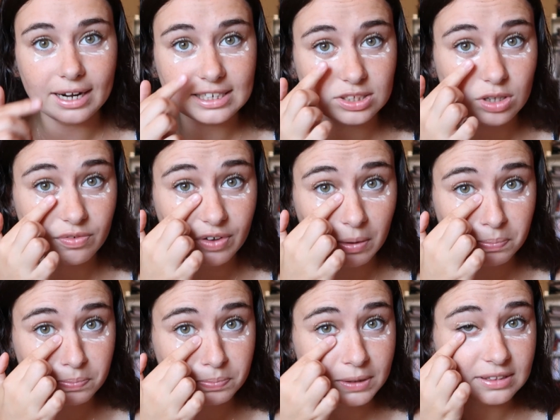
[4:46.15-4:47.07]
Et là, ça doit
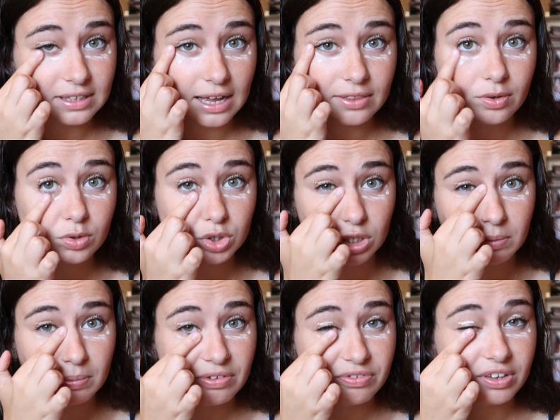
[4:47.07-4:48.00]
faire peut-être un an que j'en
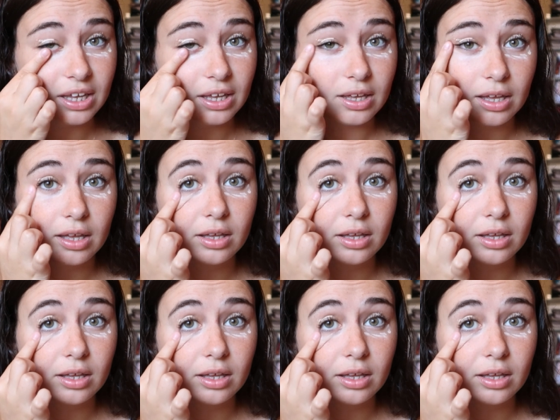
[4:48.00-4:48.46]
ai pas fait.